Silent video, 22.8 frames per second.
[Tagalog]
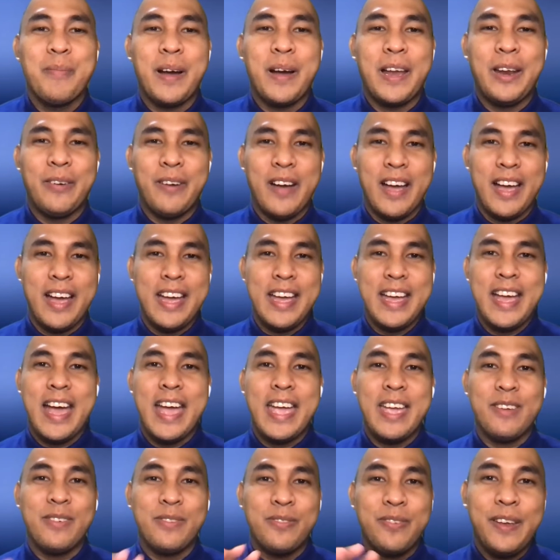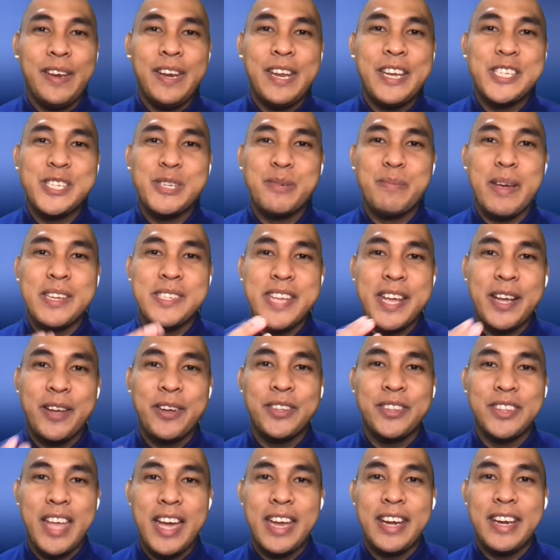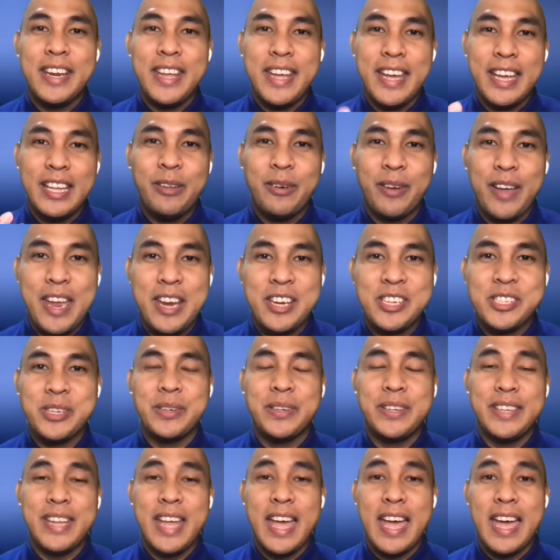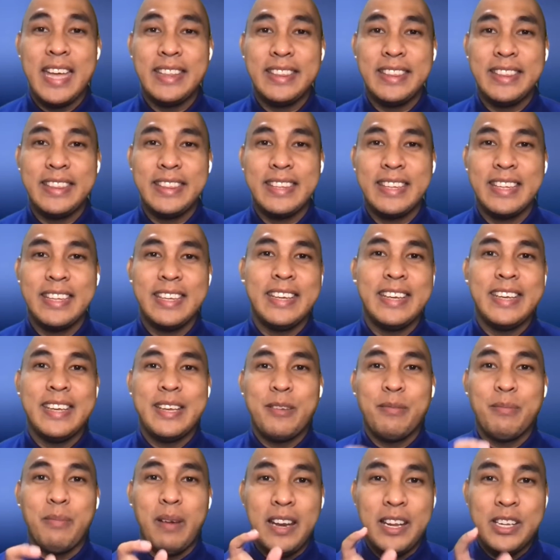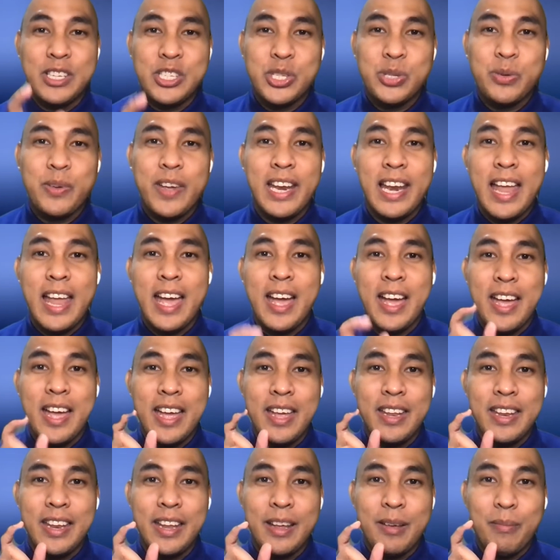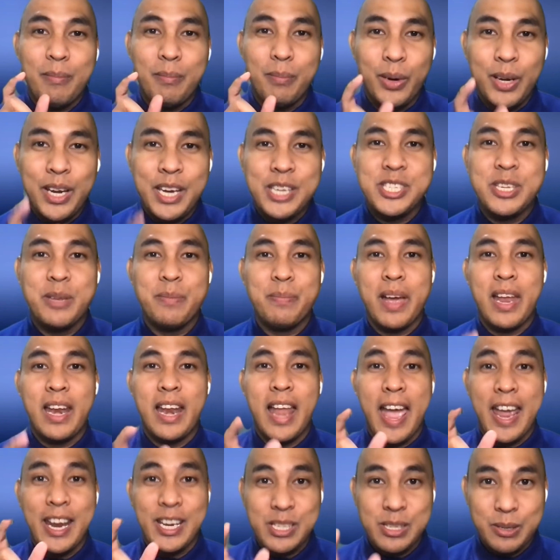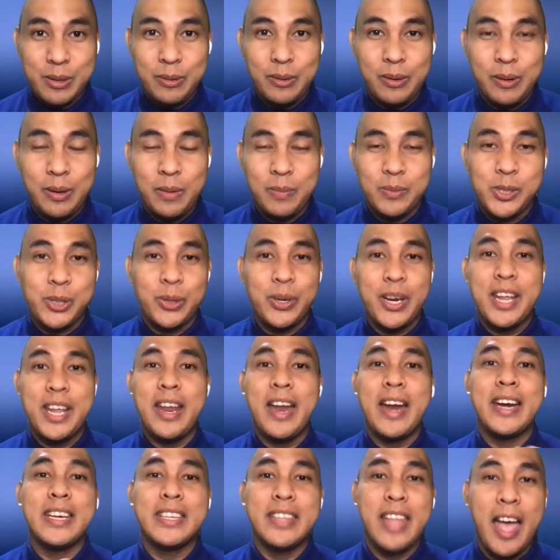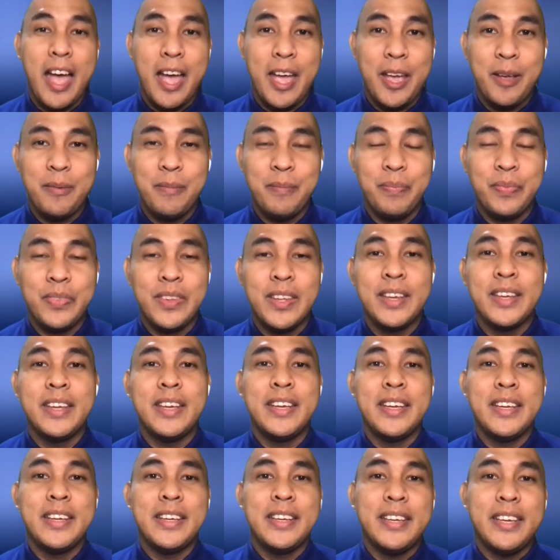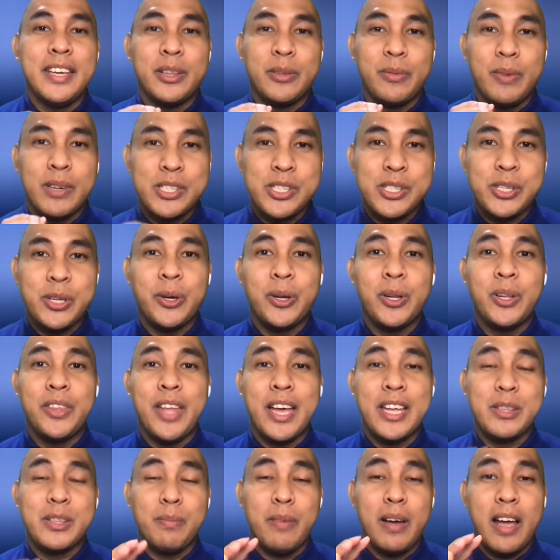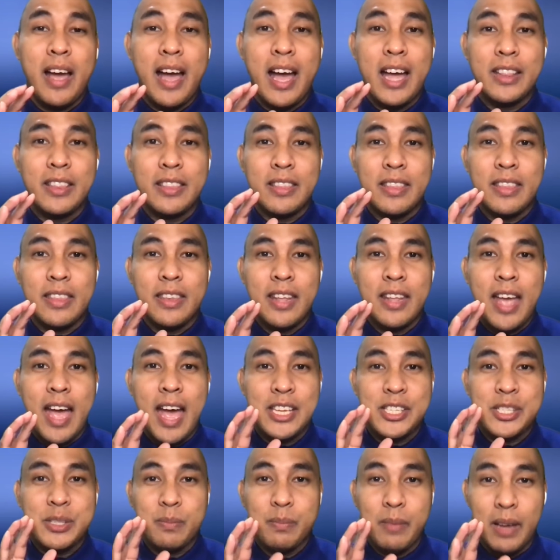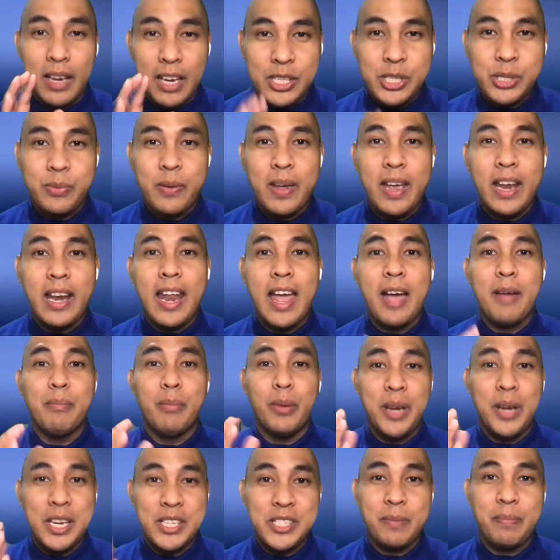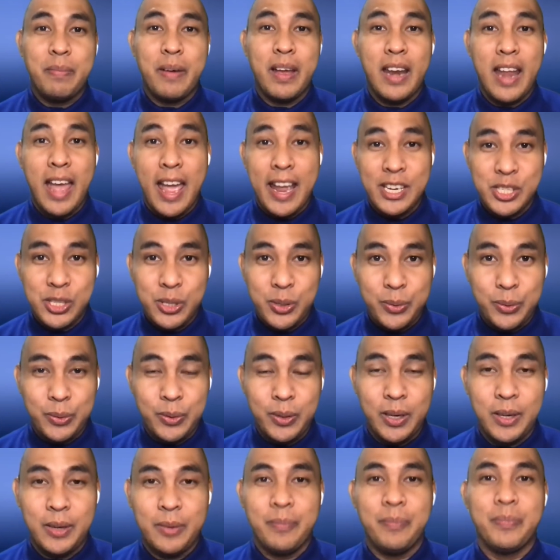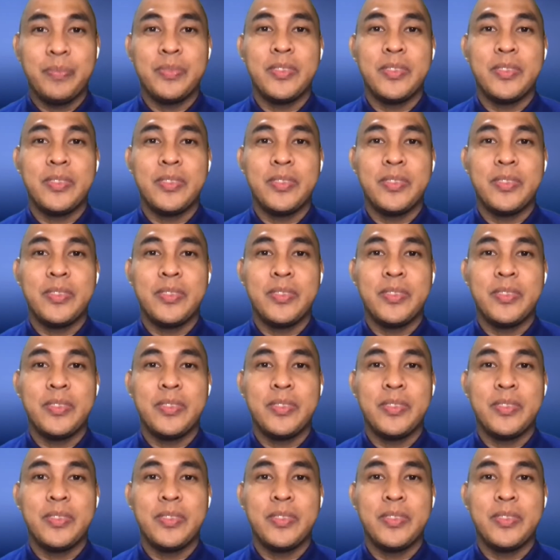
Pangalawa, I finished my secondary education at Valenzuela Municipal High School. During our time, it was called at, at as Valenzuela Municipal High School.